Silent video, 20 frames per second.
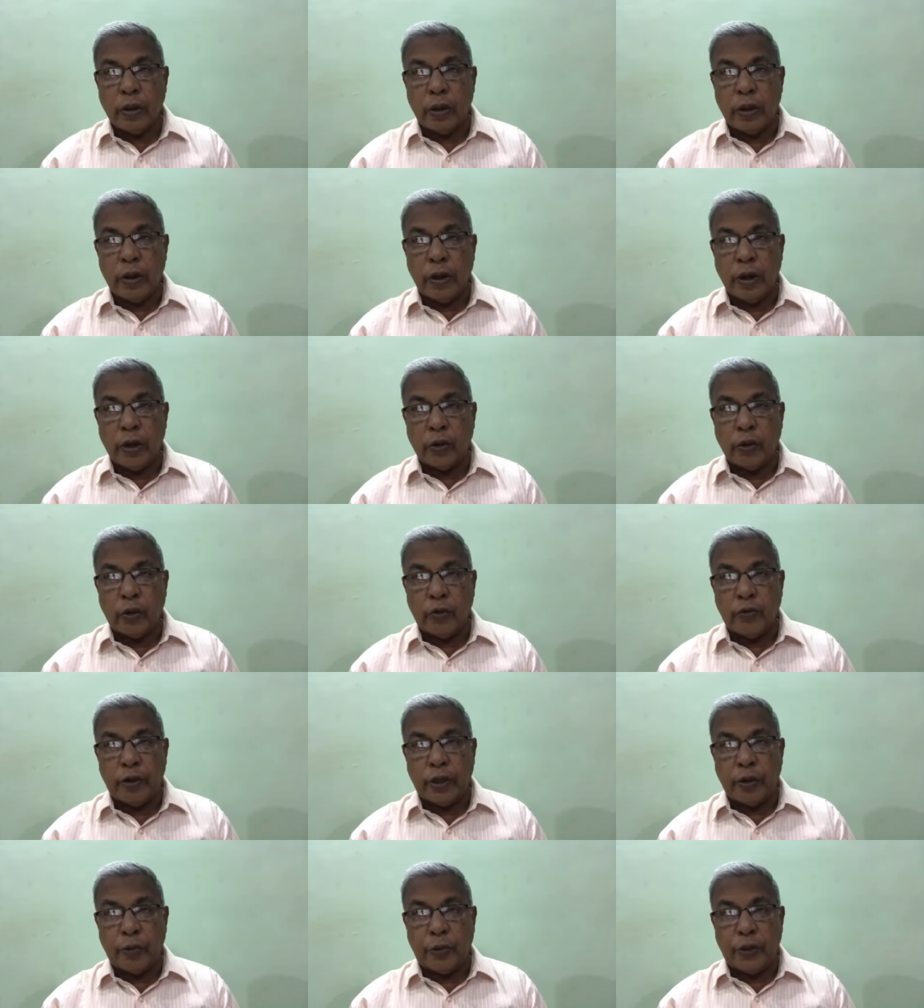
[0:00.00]
இன்றைக்கு ஒரு
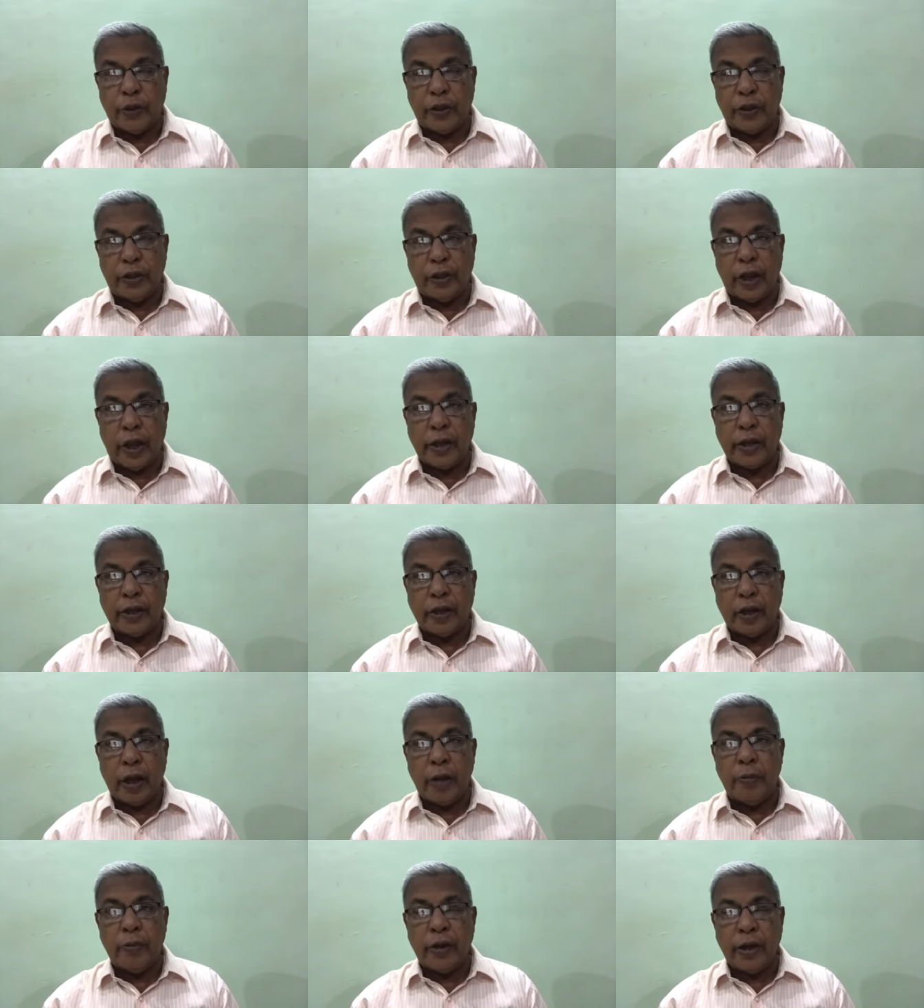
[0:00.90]
வேத பகுதியை
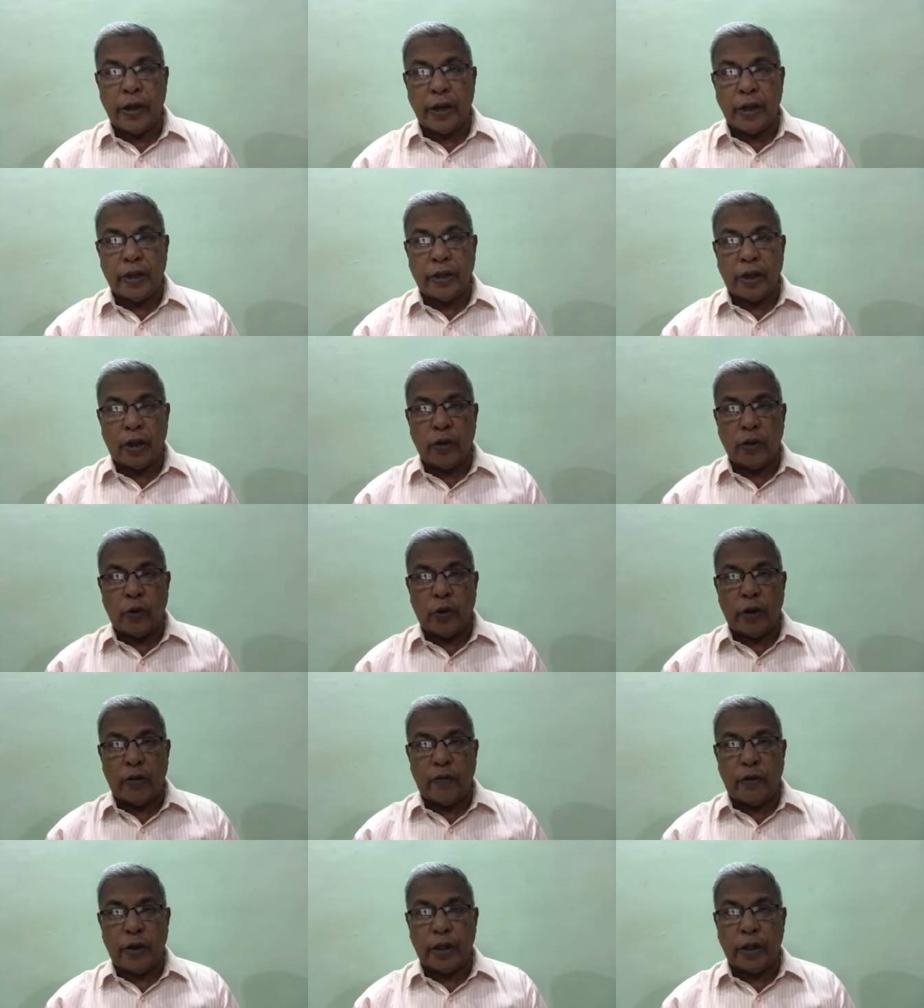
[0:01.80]
தியானிக்கலாம் இன்றைக்கு தெரிந்து
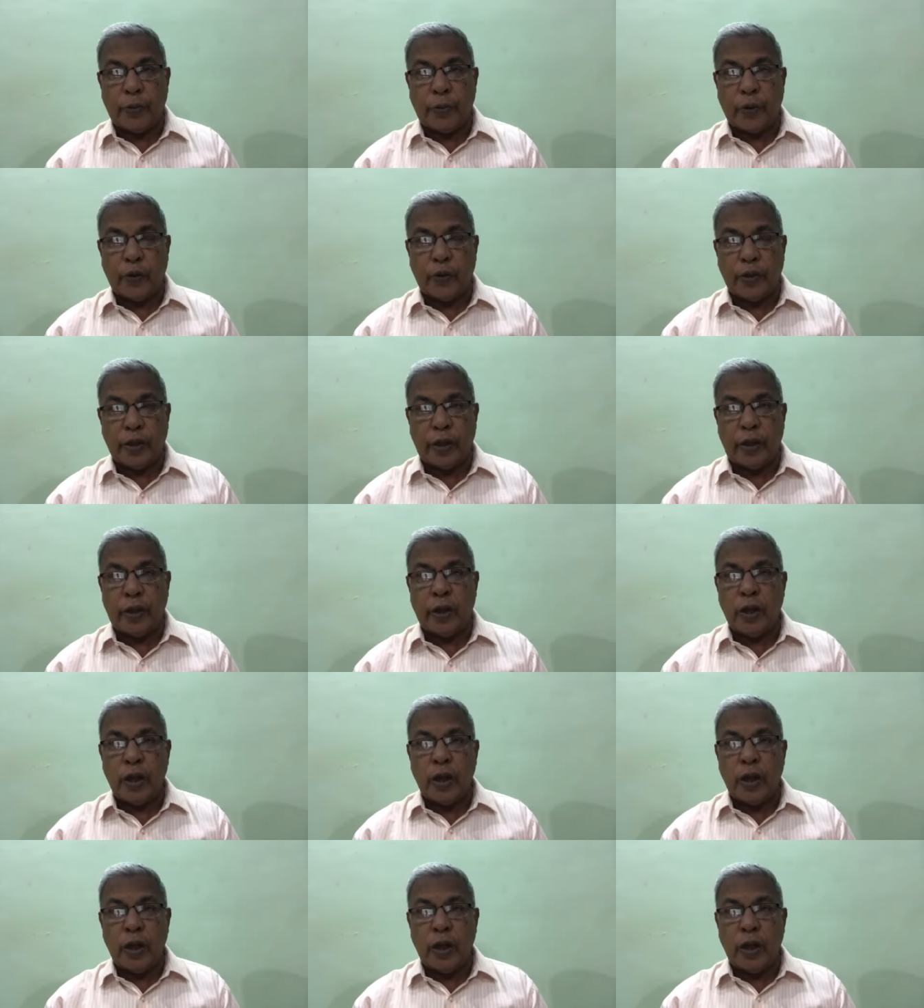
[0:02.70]
கொண்ட வேத பகுதி